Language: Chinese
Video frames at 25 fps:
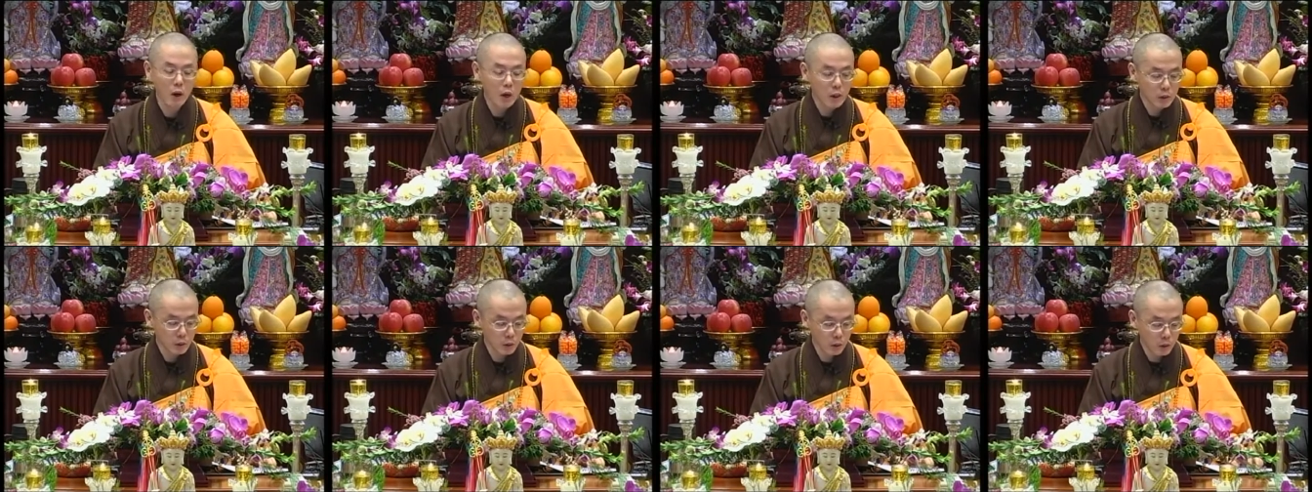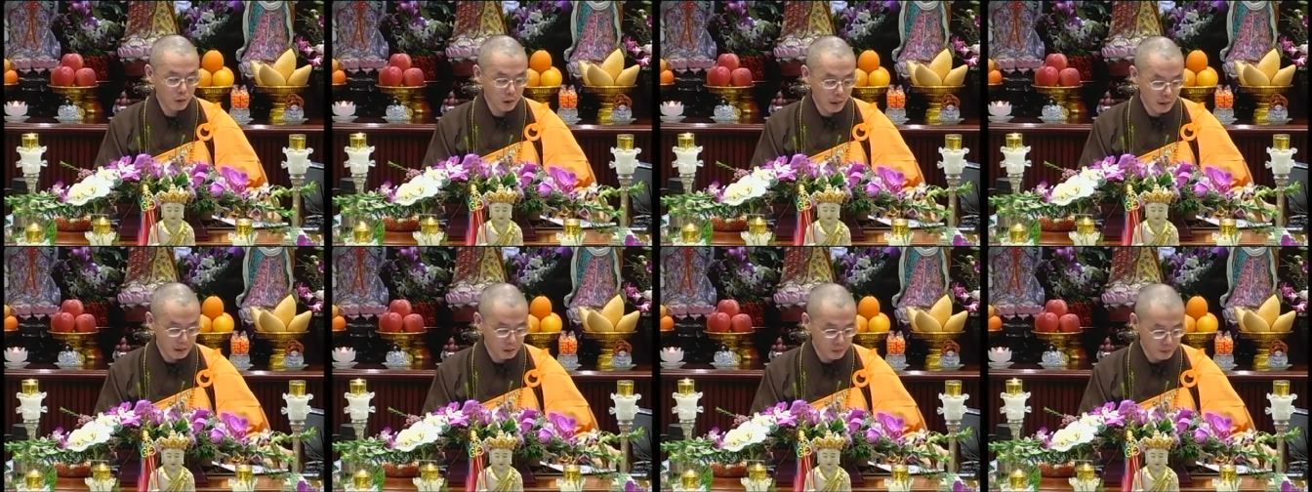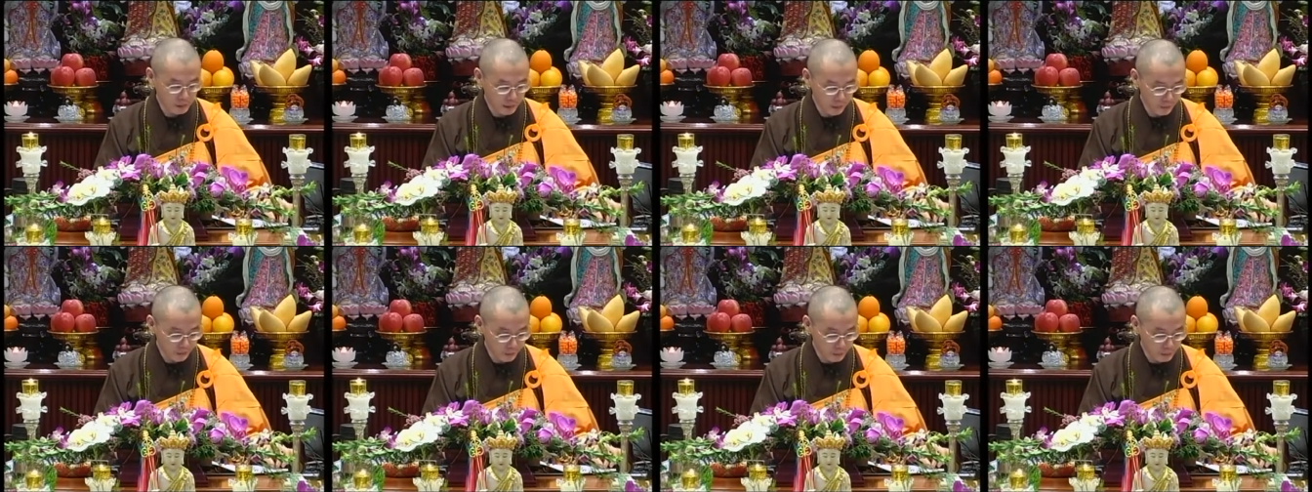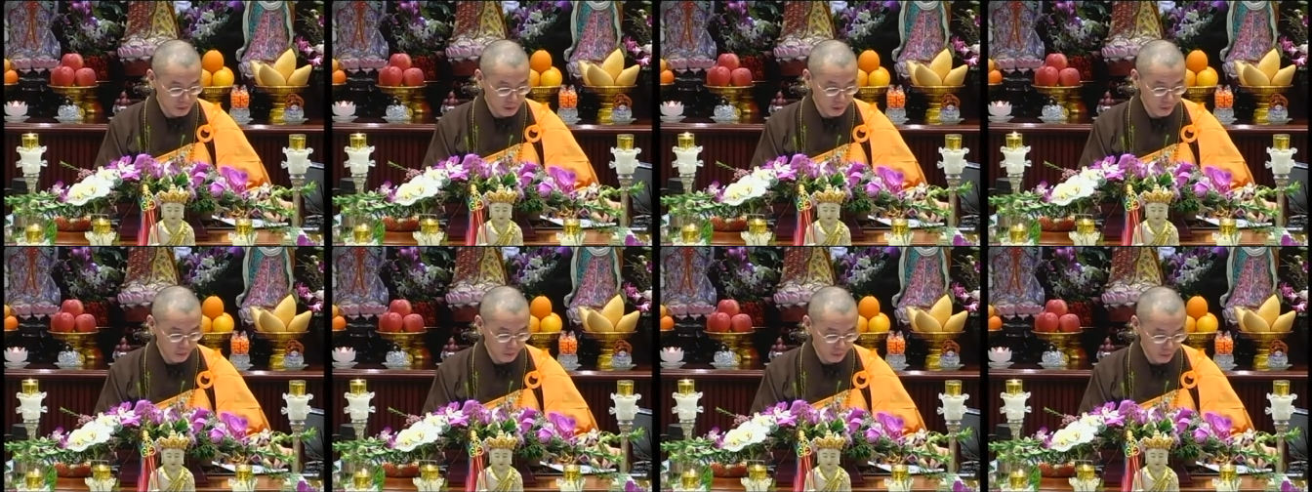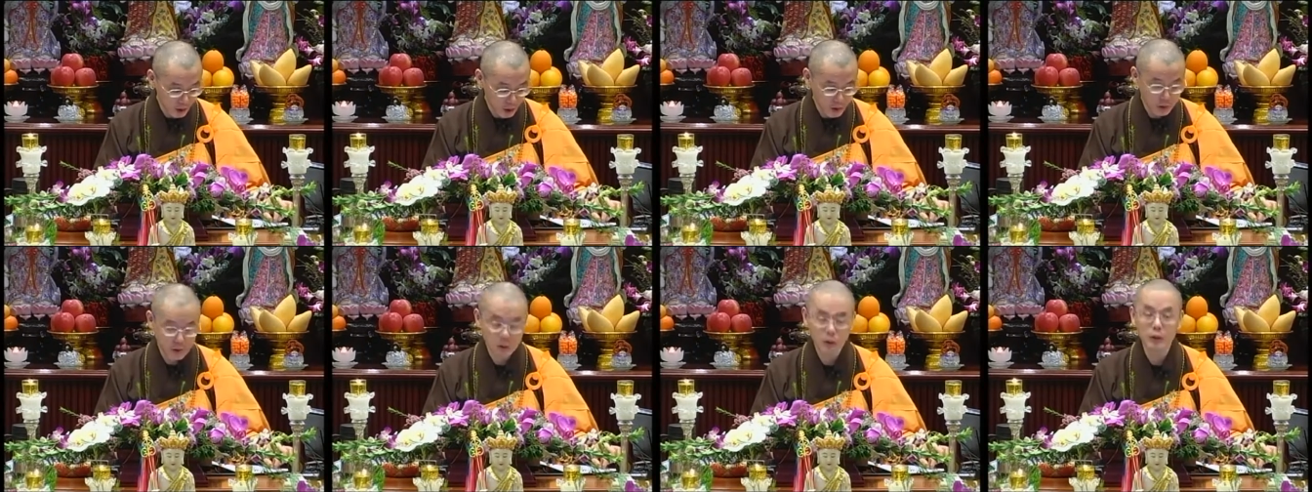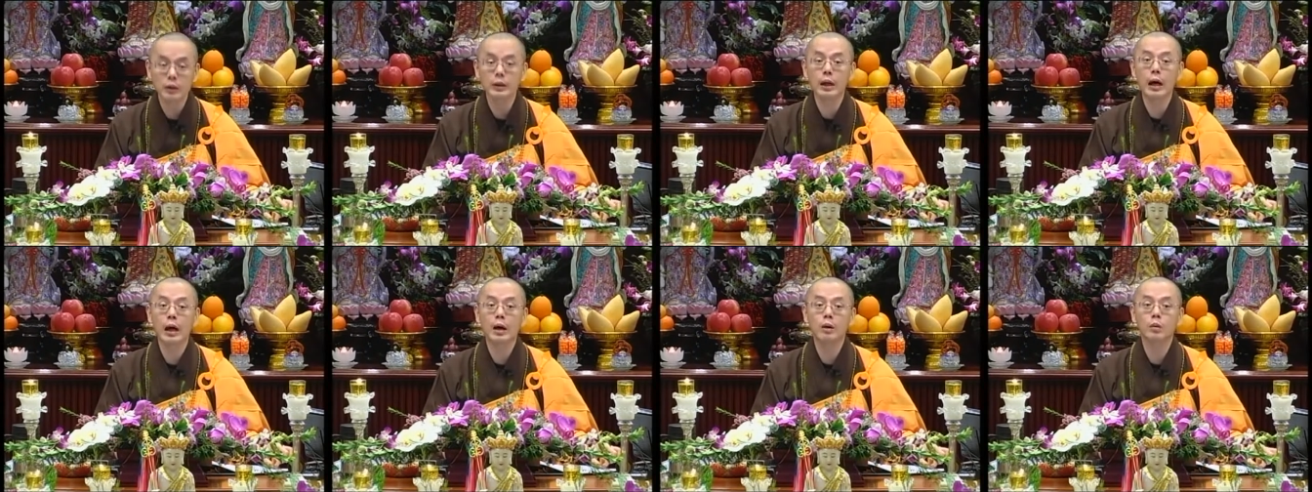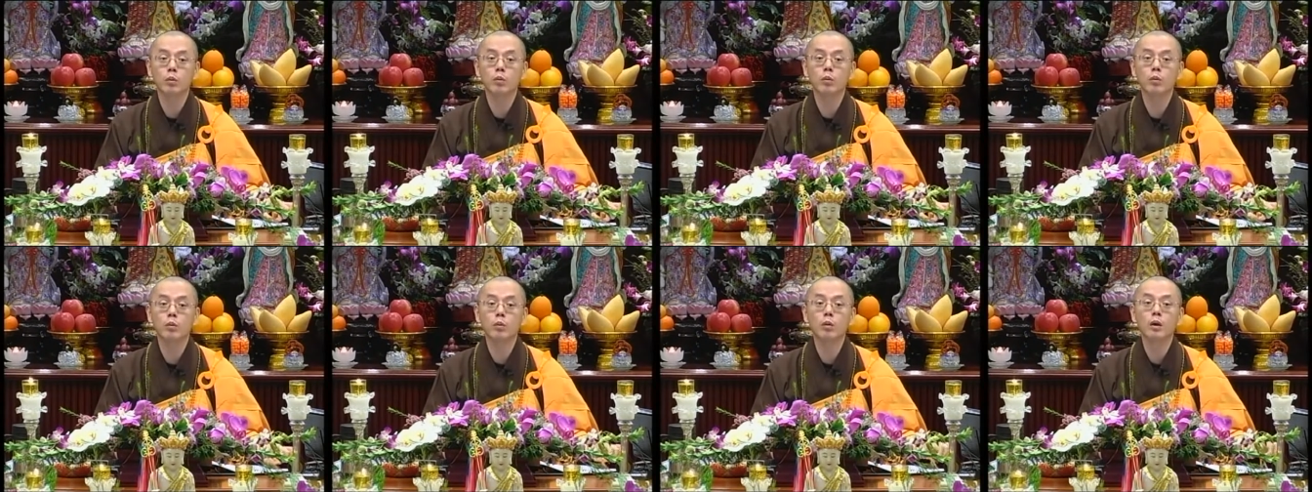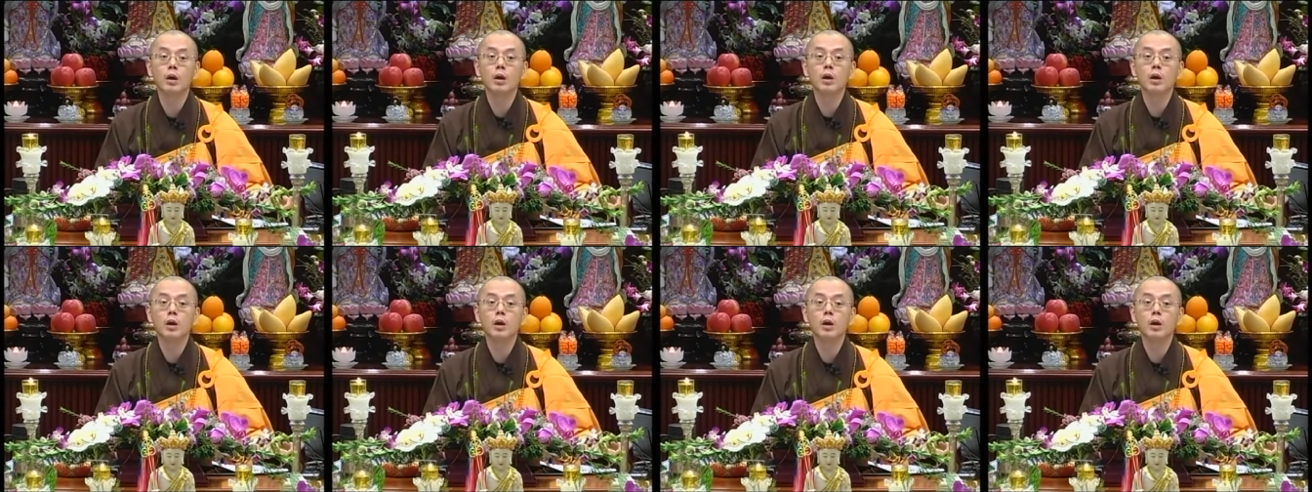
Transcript: 最后，他就在佛前放声大哭。